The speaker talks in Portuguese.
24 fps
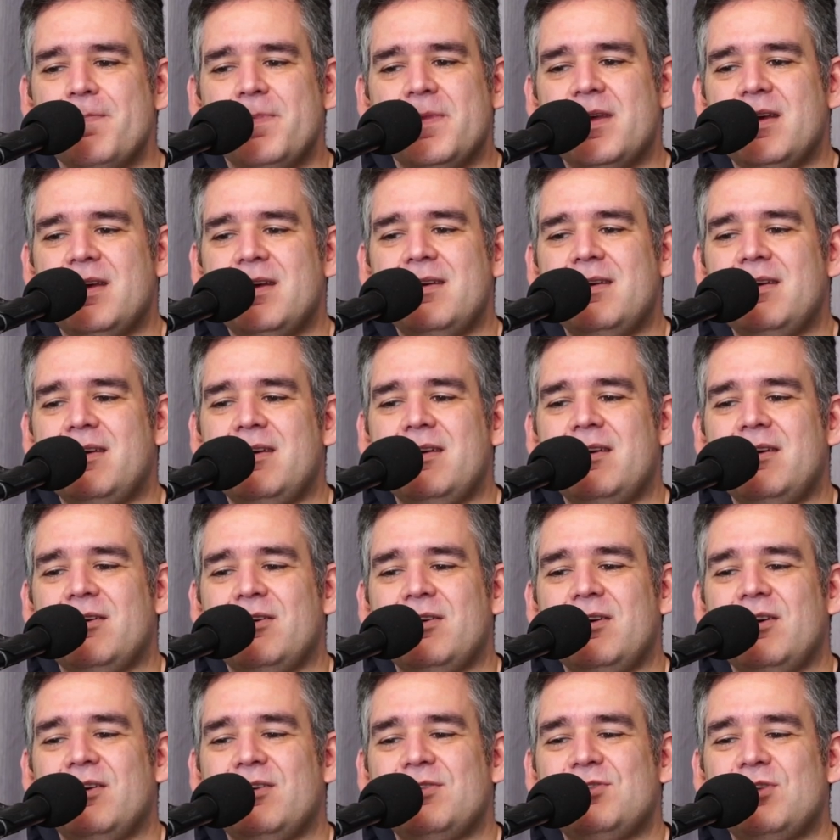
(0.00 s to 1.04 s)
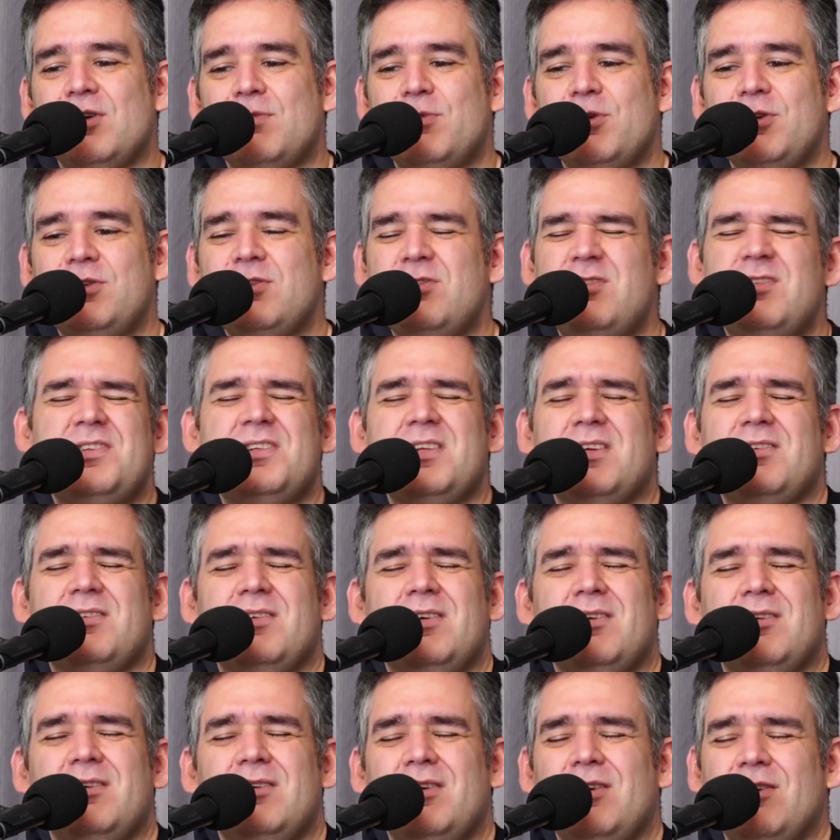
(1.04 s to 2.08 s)
É, eu, eu sou muito de. Eu,
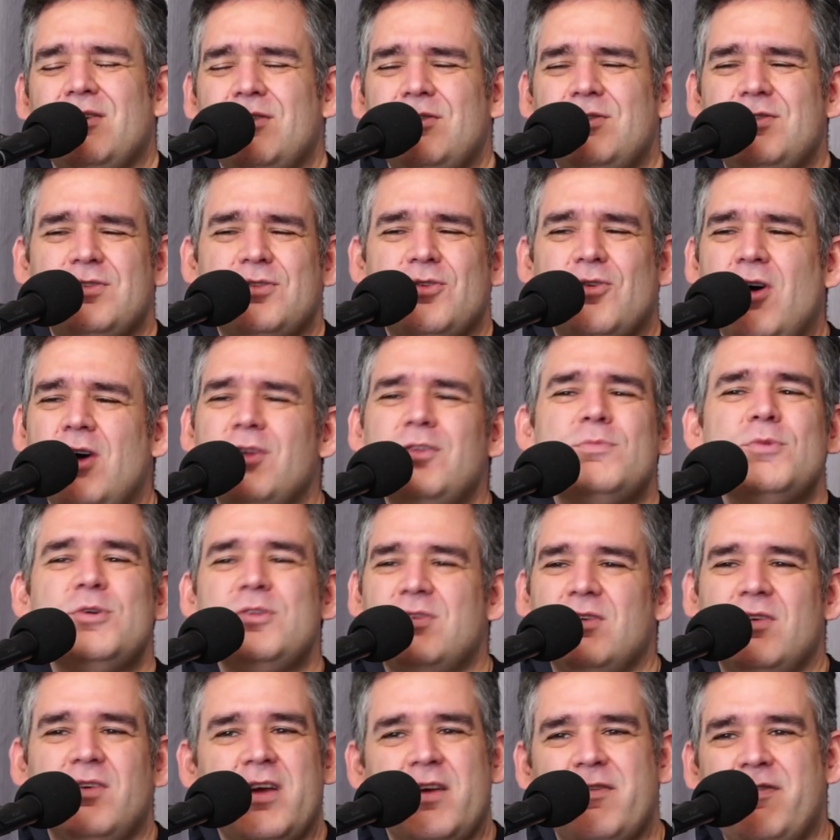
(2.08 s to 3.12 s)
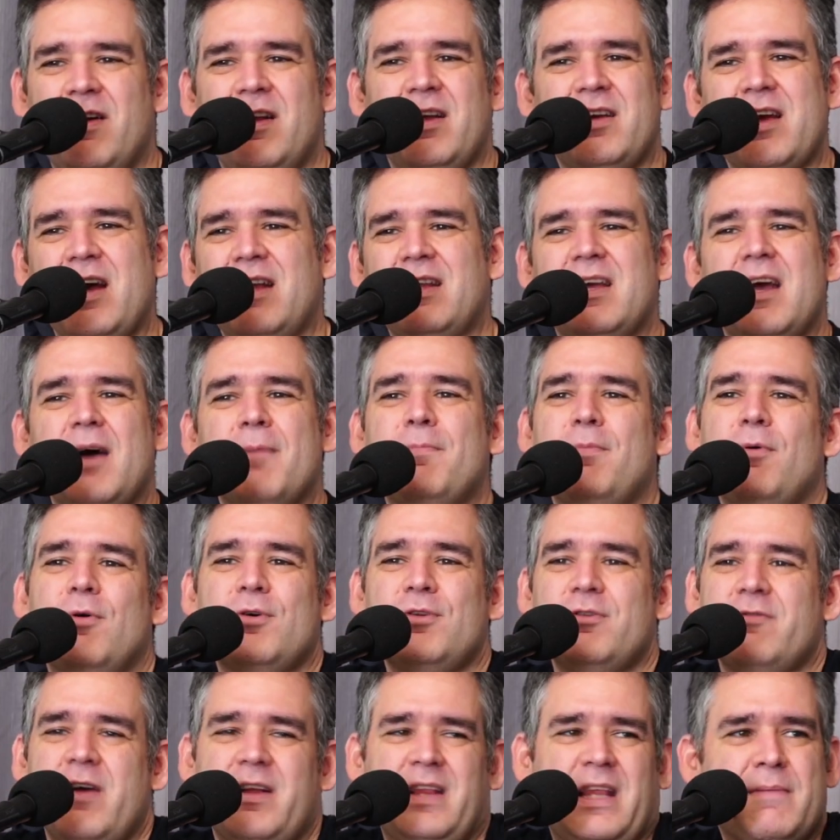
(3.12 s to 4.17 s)
eu, discordo muito quando alguém fala que ah, daqui a pouco
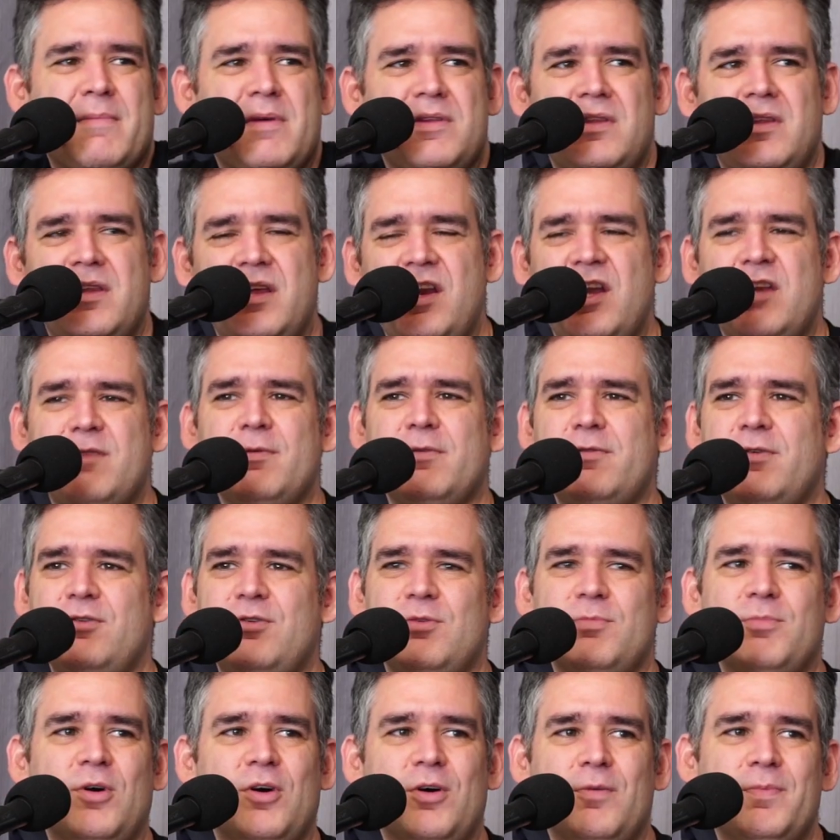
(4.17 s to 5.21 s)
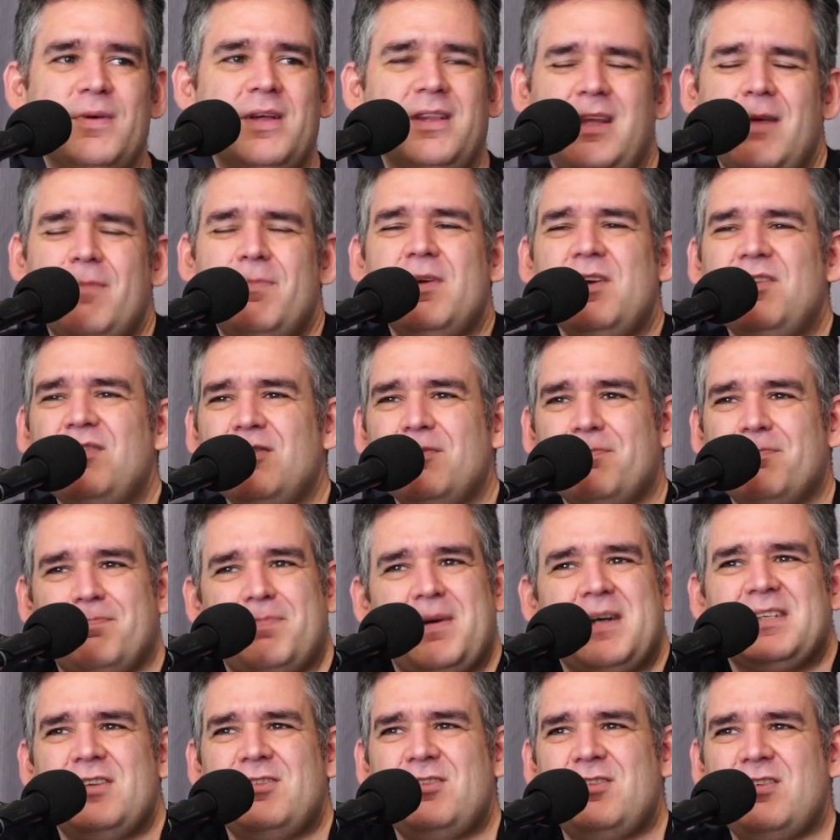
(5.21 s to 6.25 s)
não vai ter mais interesse por futebol. Porque, até porque isso
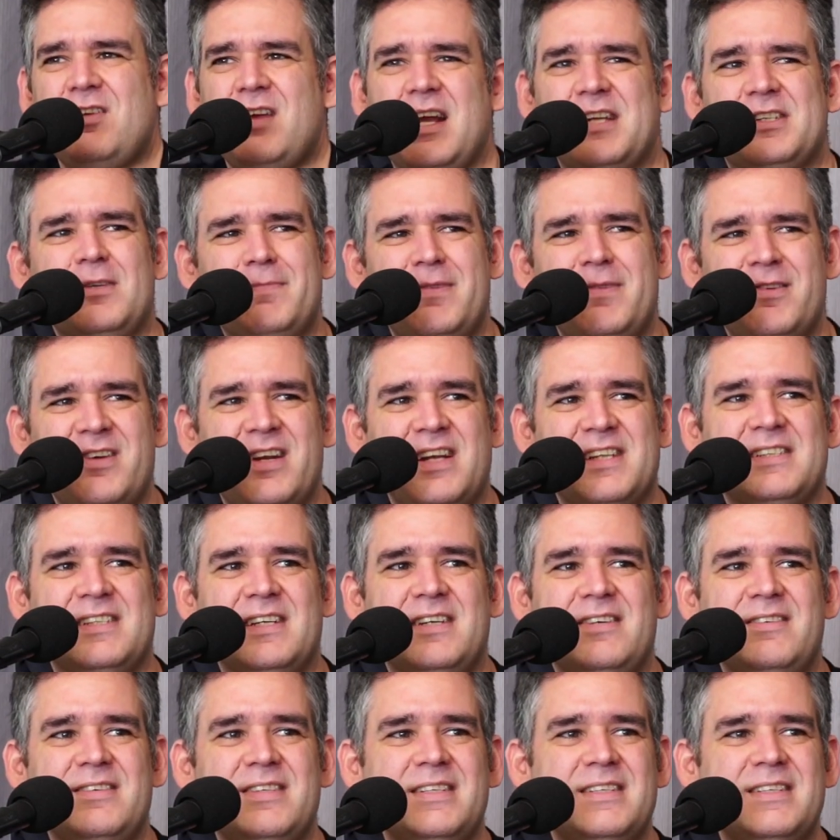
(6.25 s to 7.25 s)
passa de geração pra geração. Você falou né?